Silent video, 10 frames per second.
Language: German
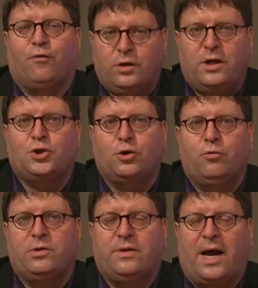wunderschönen
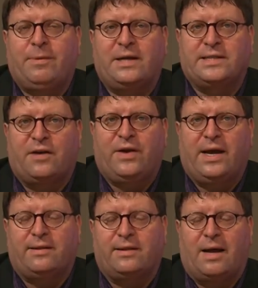guten Tag, meine sehr
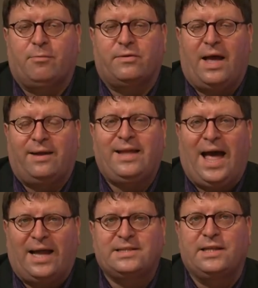verehrten Damen und Herren.
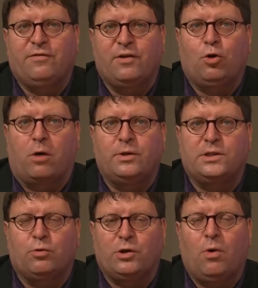Herzlich willkommen
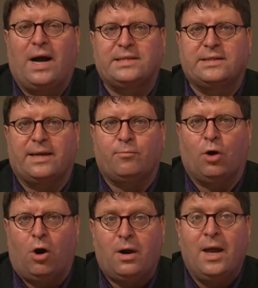zu Johansen, dem
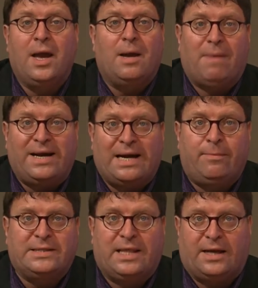Talk. Mein
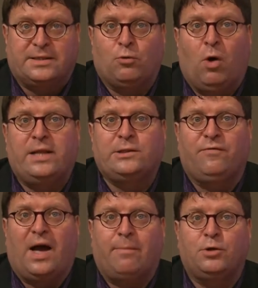Name ist Lars Johansen und
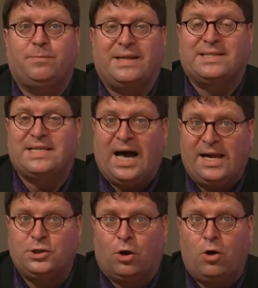wir haben
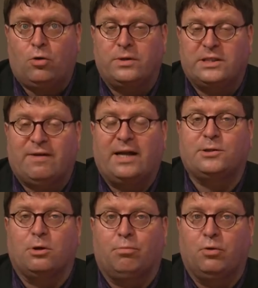Spezialtalk und zwar
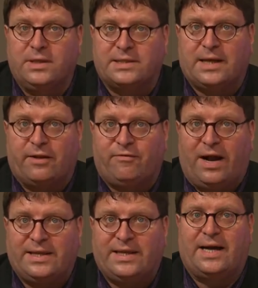zur
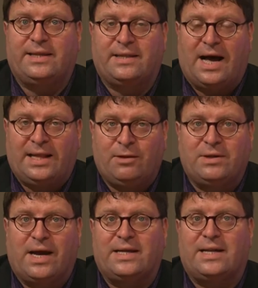Bundestagswahl. Die Kandidaten und
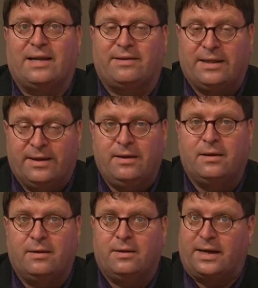Kandidatinnen,
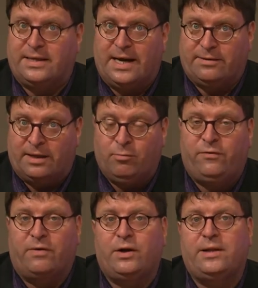Kandidatinnen
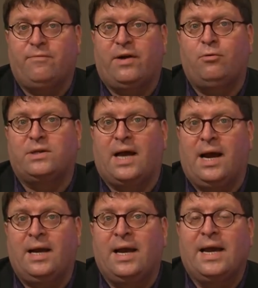muss man wohl in dem Fall nur
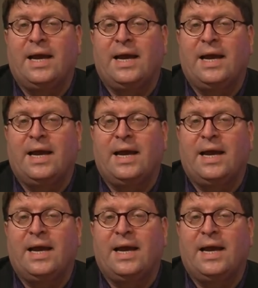sagen,